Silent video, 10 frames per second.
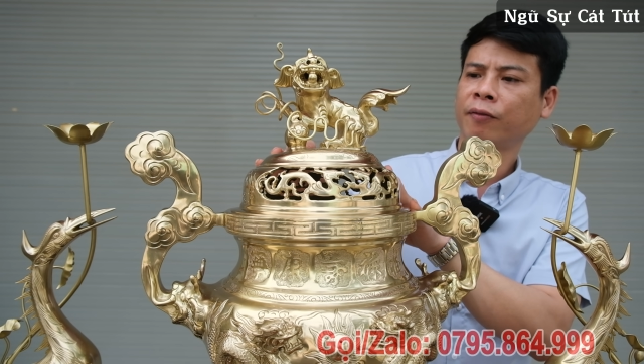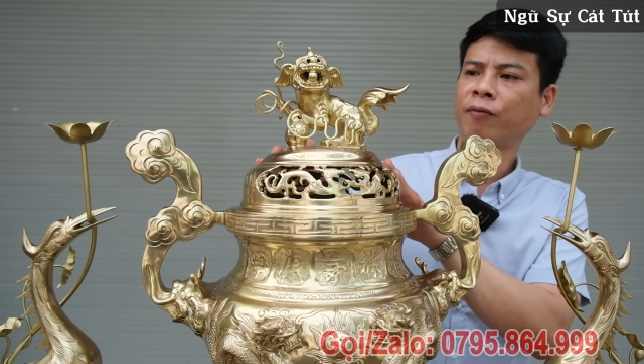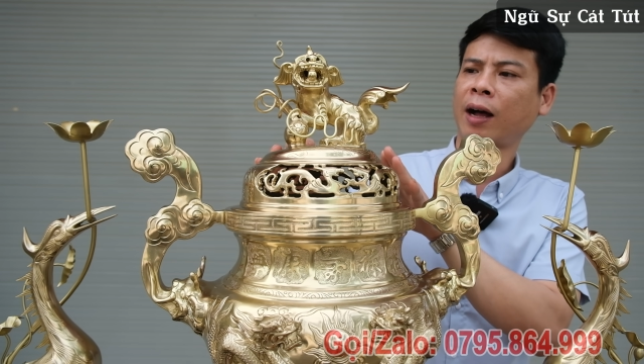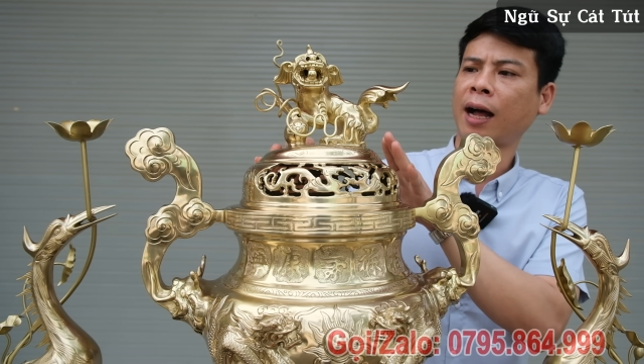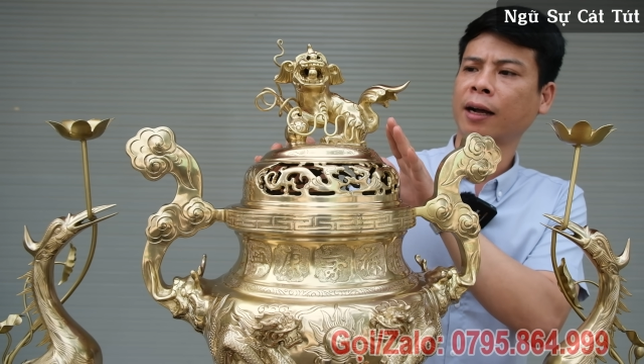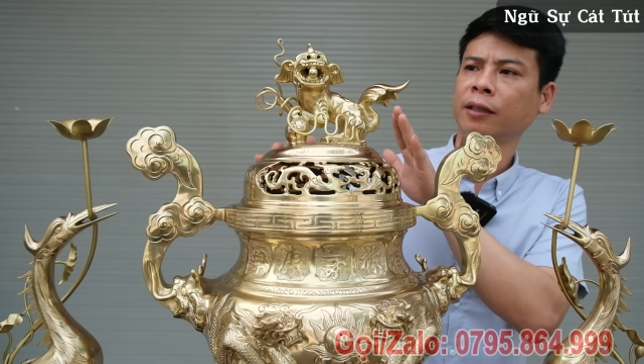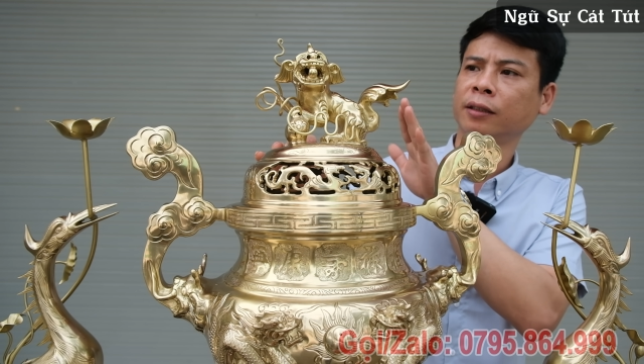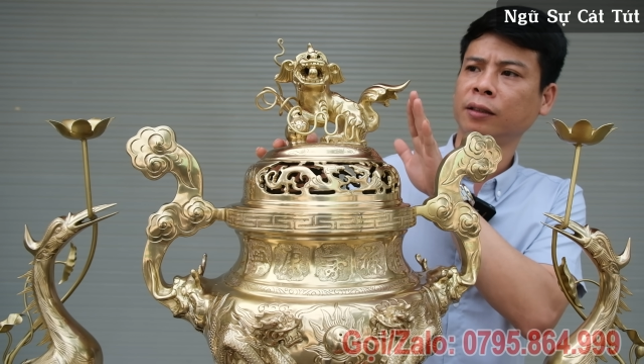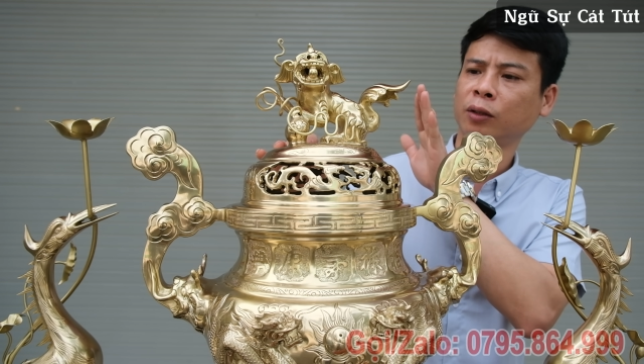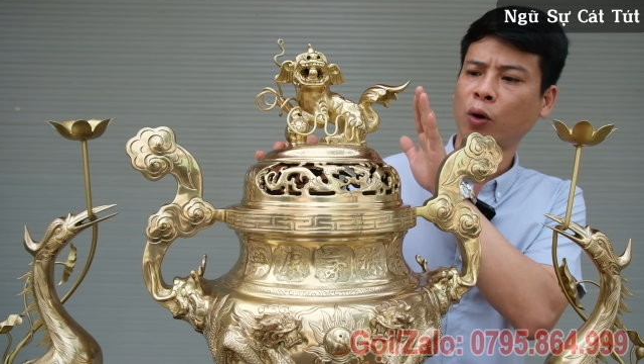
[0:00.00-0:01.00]
và
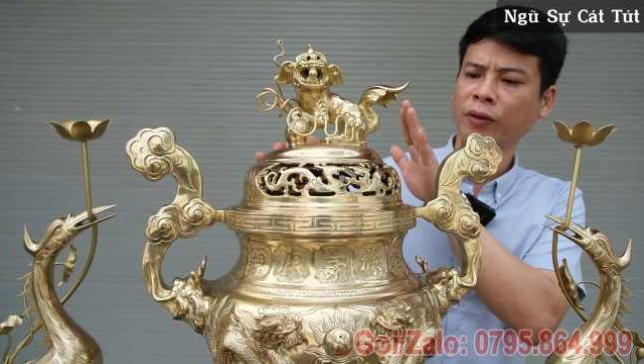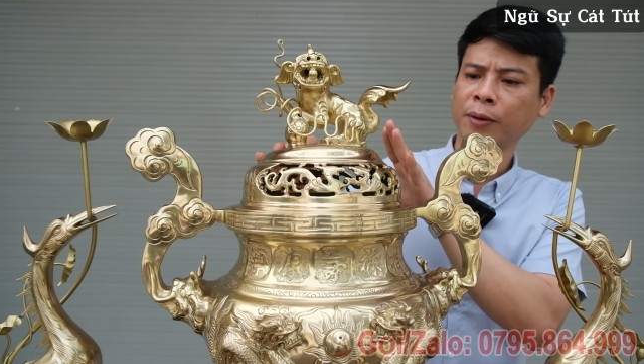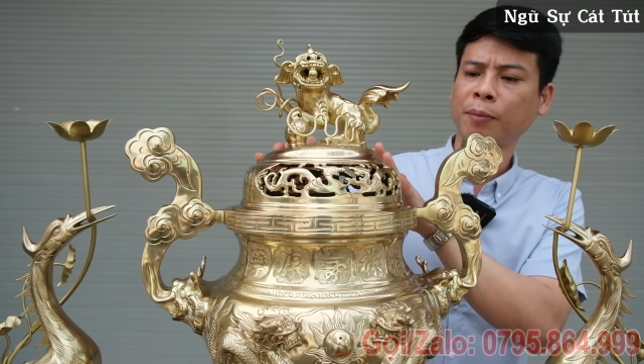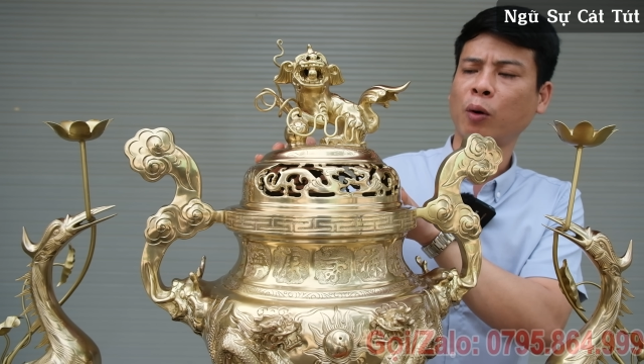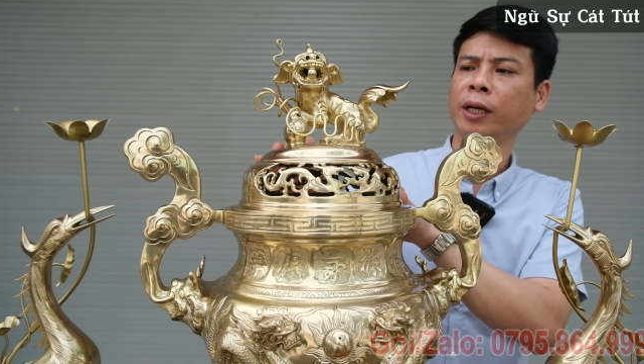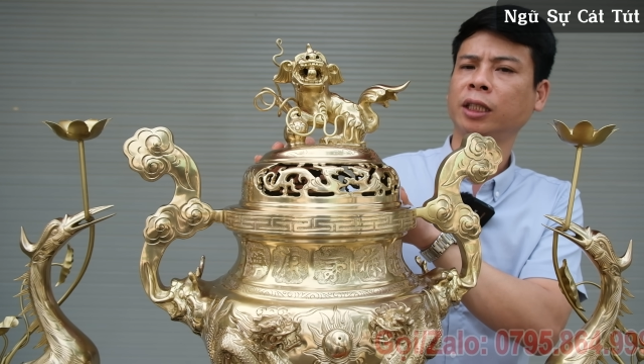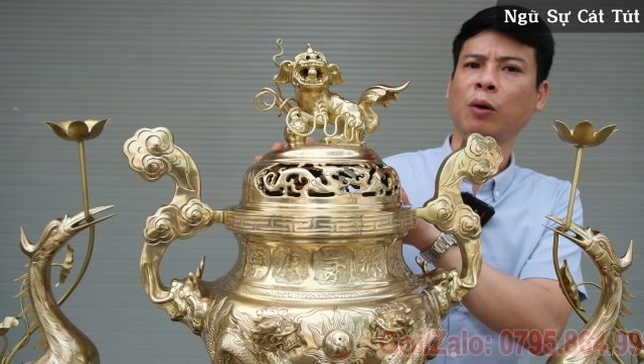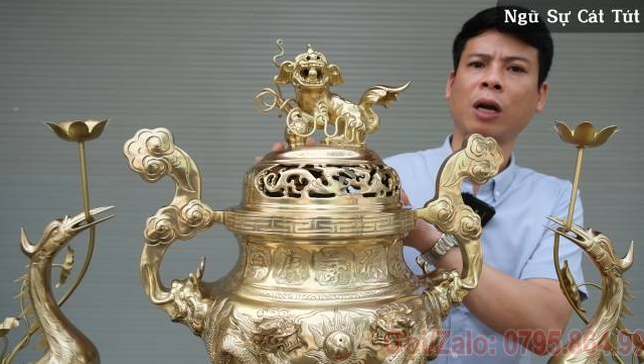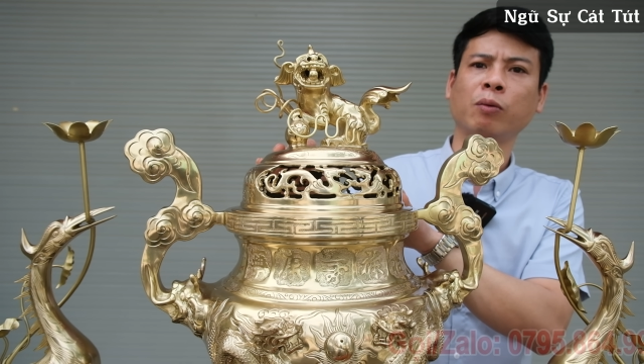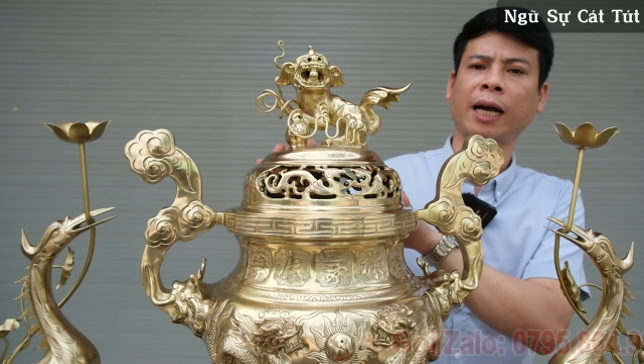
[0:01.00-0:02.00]
ừ, đối với cái mẫu đỉnh
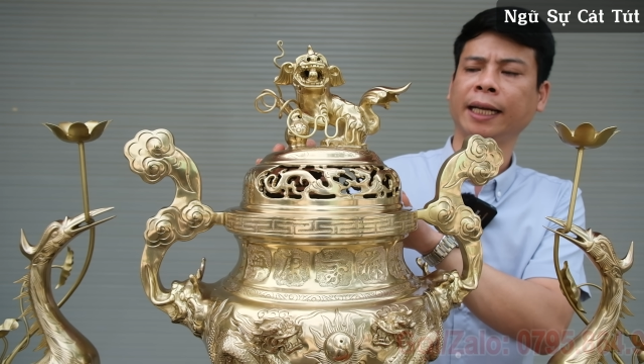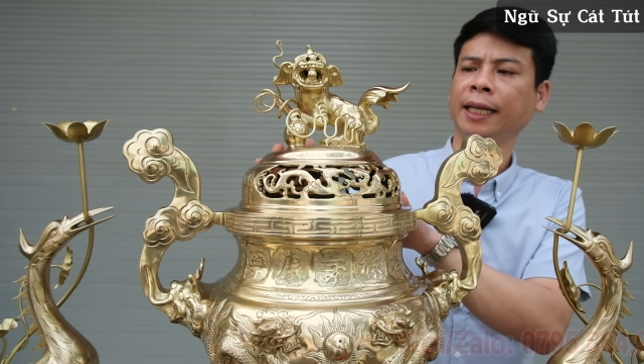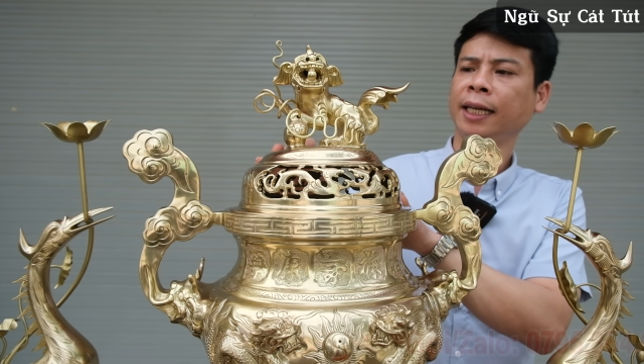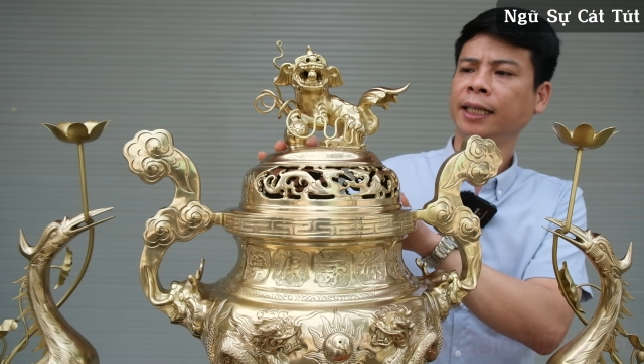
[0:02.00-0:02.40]
sông long này